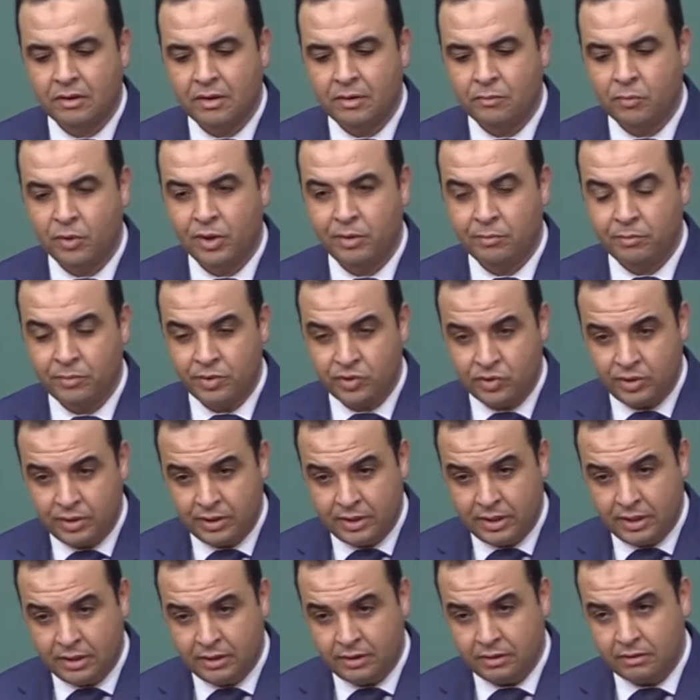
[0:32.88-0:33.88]
المهمة
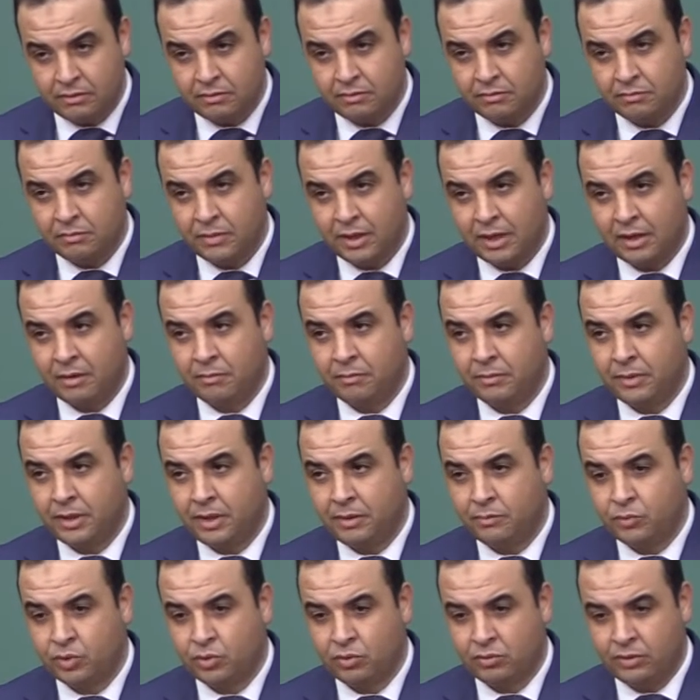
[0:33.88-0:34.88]
جدا بالرغم
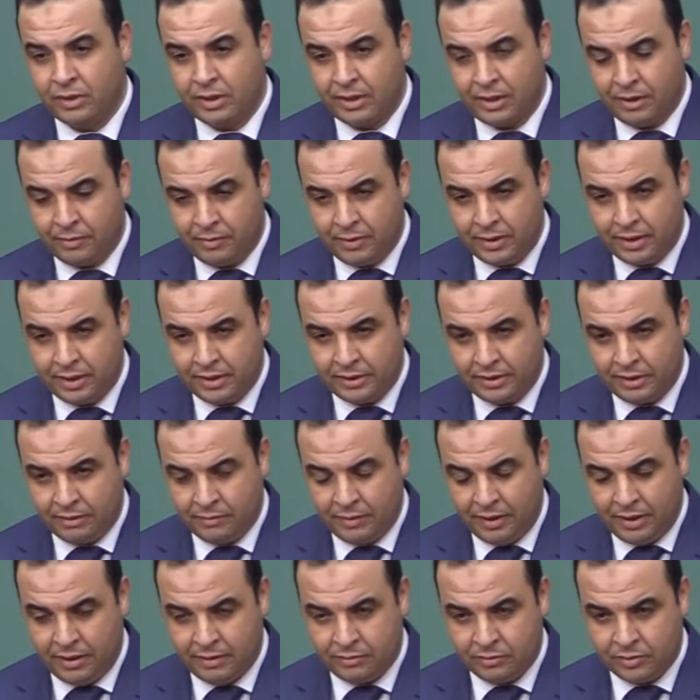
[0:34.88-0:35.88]
من المجهود الكبير اللي
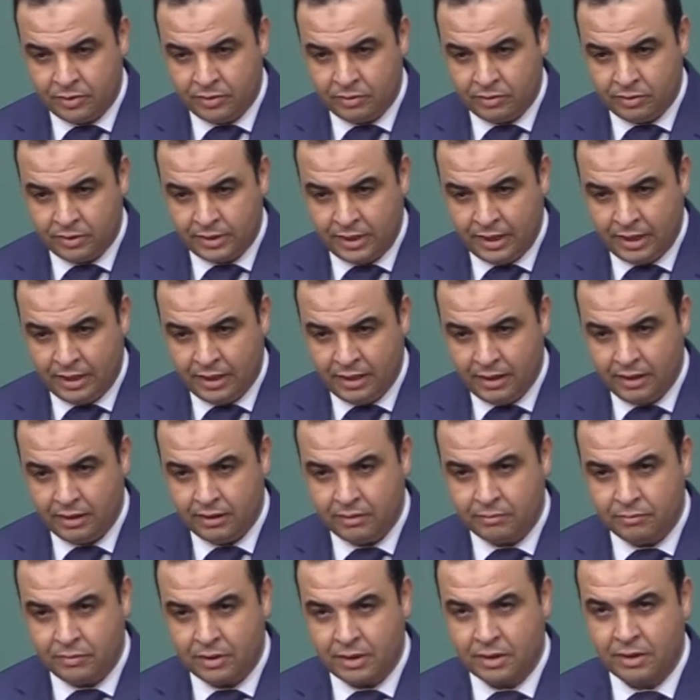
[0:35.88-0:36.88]
تعمل على مستوى
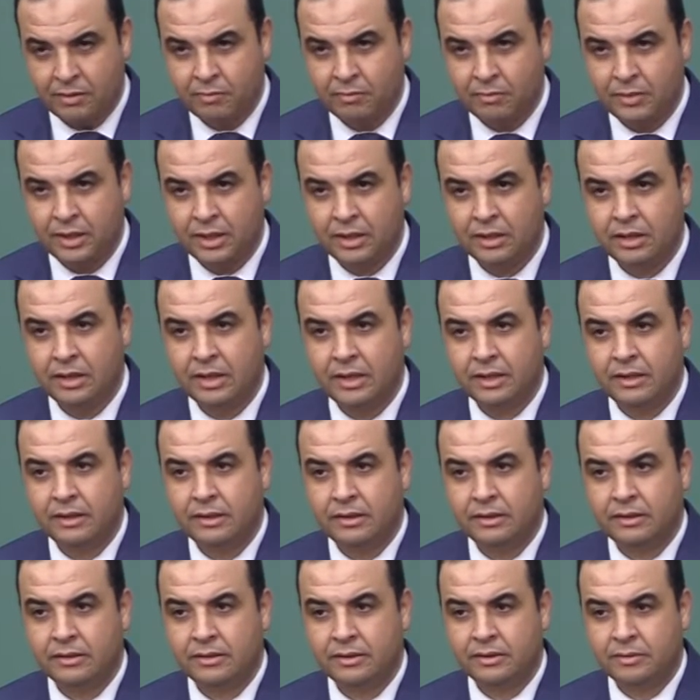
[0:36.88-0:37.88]
التلقيح بالرغم من
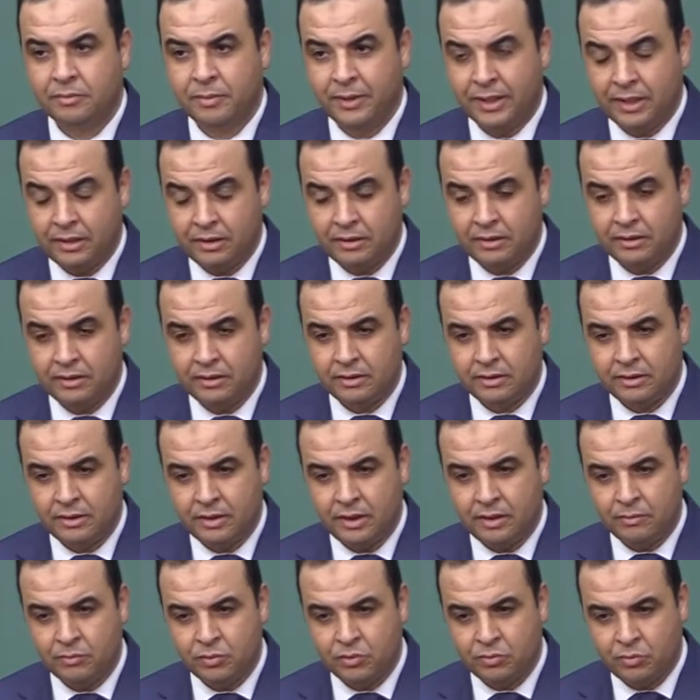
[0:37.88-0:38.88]
تطبيق
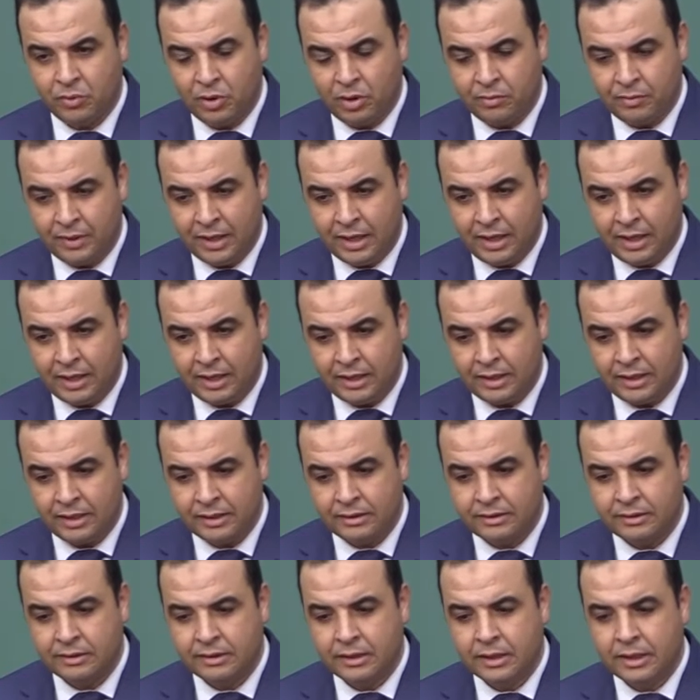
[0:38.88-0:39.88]
ديال مجموعة من
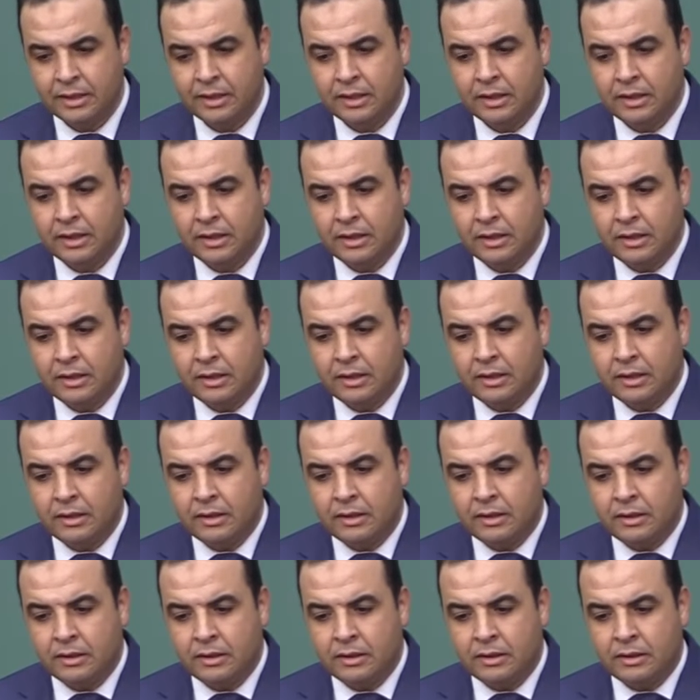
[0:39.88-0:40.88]
القرارات
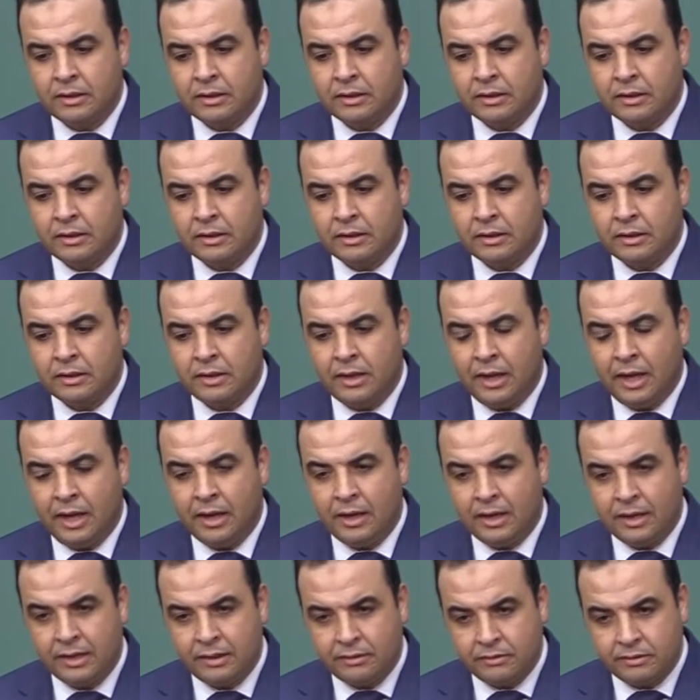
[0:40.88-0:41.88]
آه،
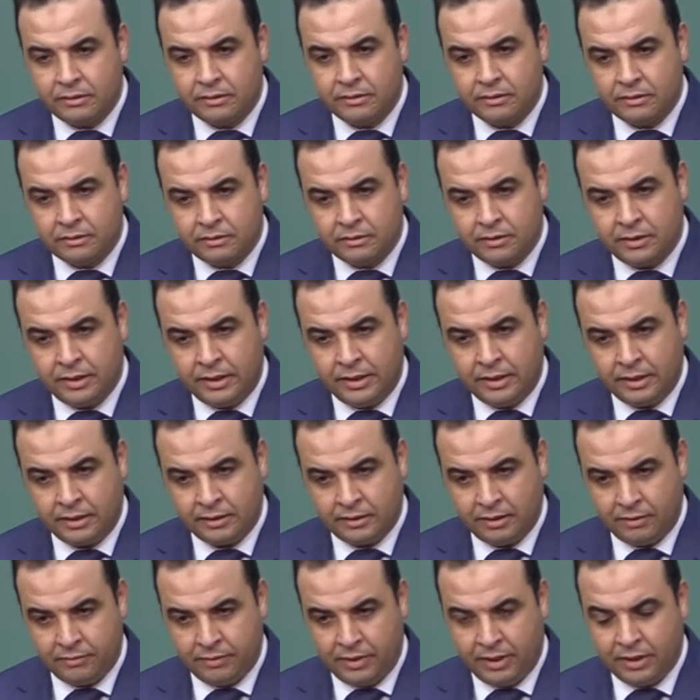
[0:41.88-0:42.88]
الحالات يعني
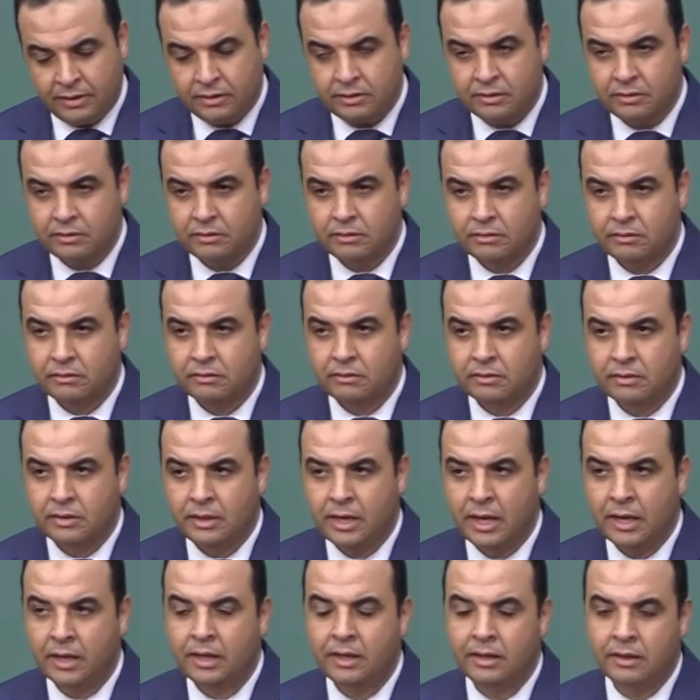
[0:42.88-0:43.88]
ارتفعت
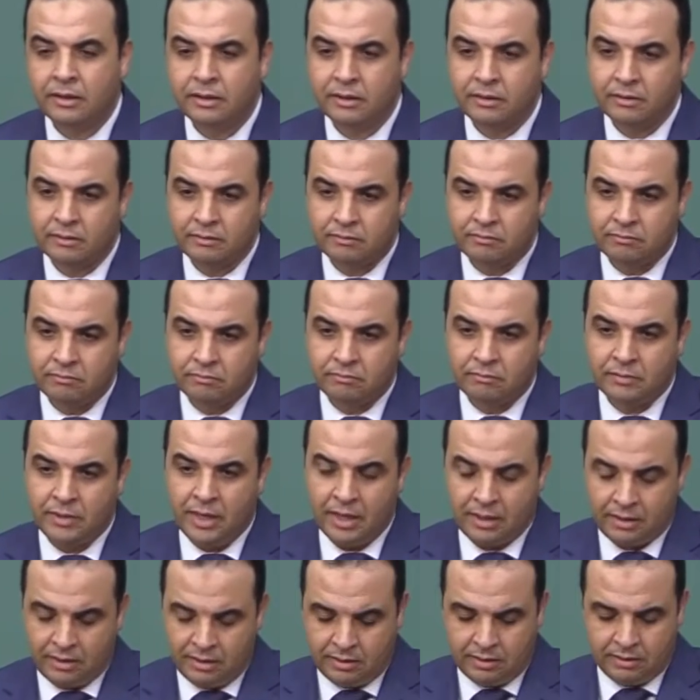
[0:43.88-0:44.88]
لكن
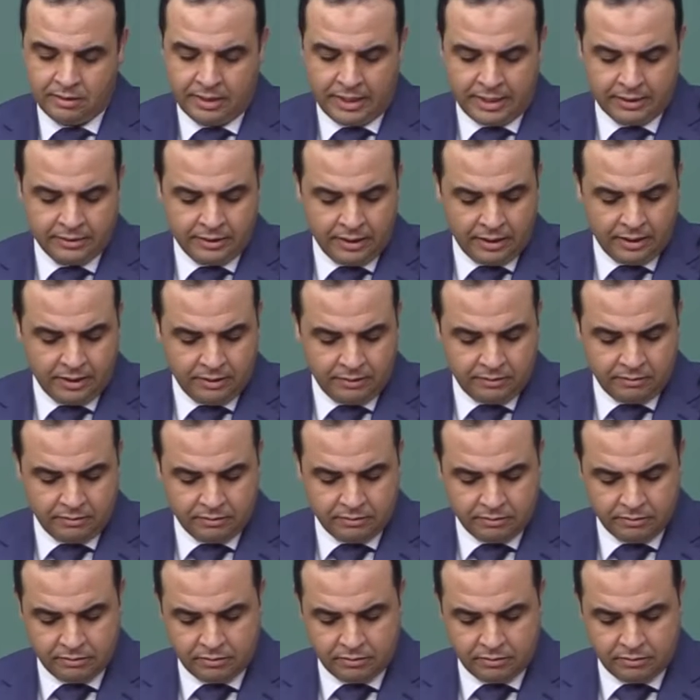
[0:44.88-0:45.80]
لكن أعتقد